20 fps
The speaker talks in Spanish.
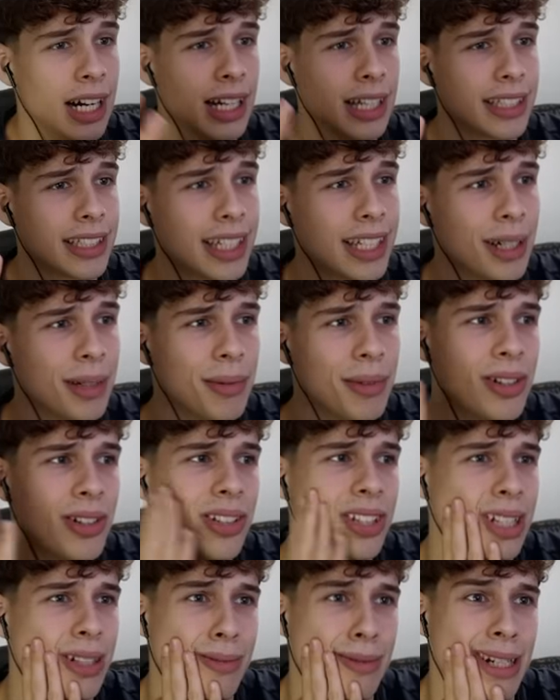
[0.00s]
Así que bueno,
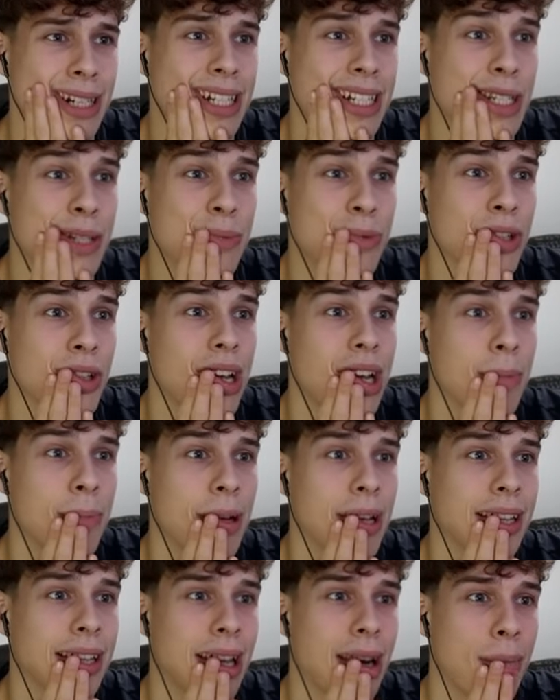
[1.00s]
chavales, voy a
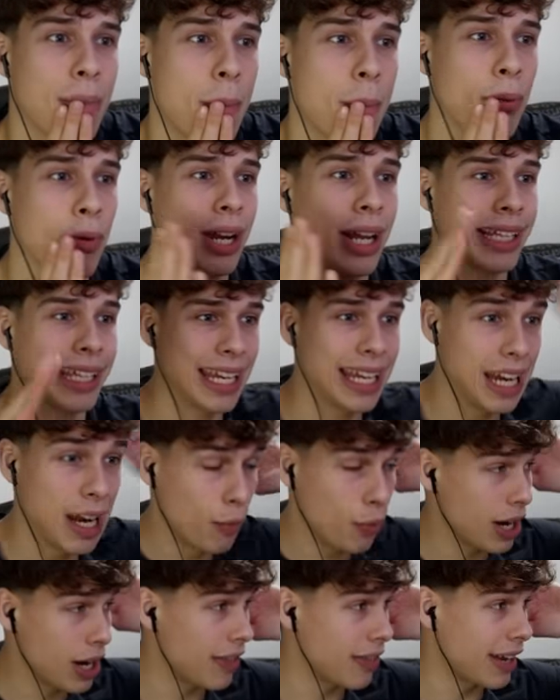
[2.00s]
meterme por aquí, le
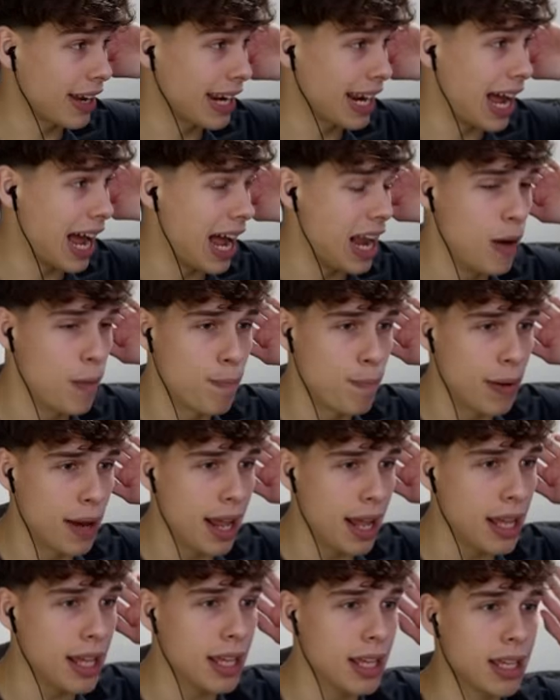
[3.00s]
voy a dar al
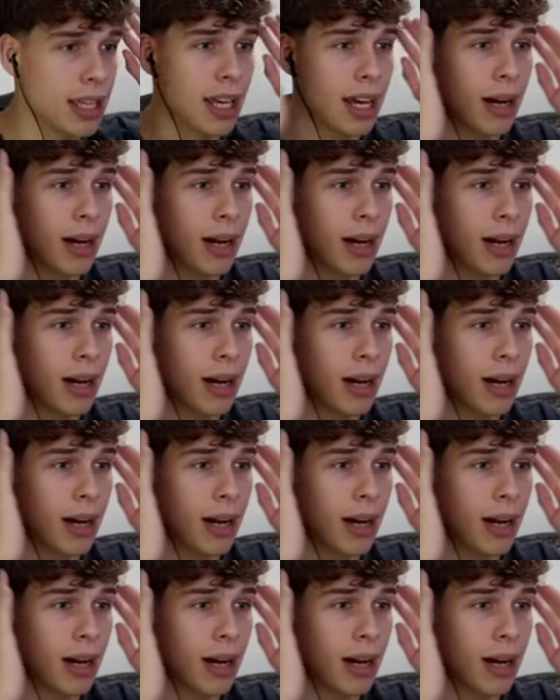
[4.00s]
play y